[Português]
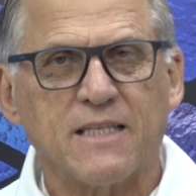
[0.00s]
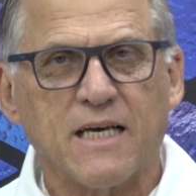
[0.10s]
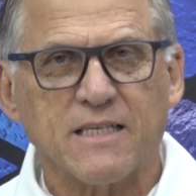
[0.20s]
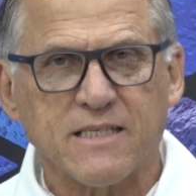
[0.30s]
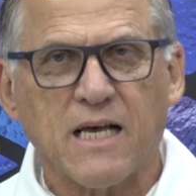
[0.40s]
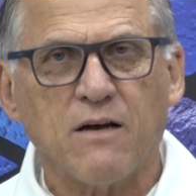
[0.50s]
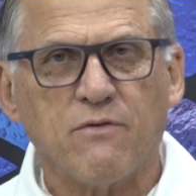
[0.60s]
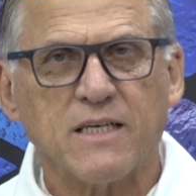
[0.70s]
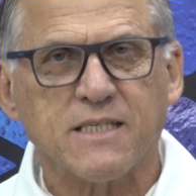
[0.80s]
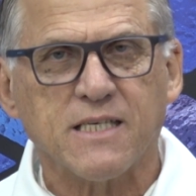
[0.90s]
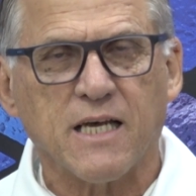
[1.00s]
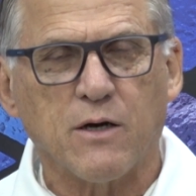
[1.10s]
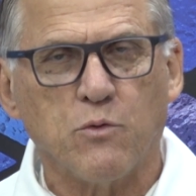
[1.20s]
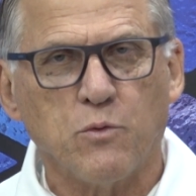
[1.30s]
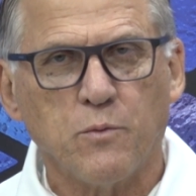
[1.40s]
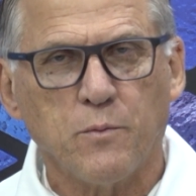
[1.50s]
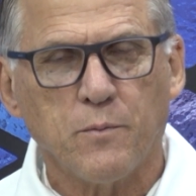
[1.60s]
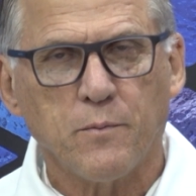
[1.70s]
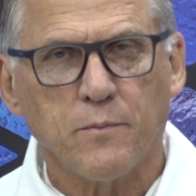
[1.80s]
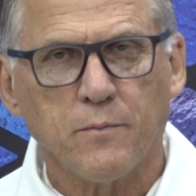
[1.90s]
da salvação.
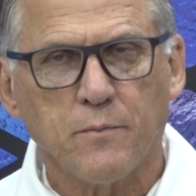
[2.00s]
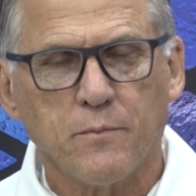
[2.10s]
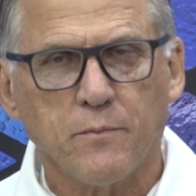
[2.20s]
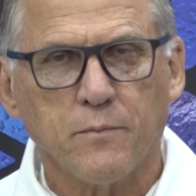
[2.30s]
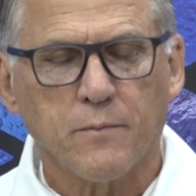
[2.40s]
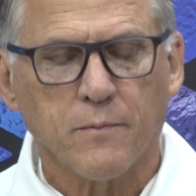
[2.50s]
Glória a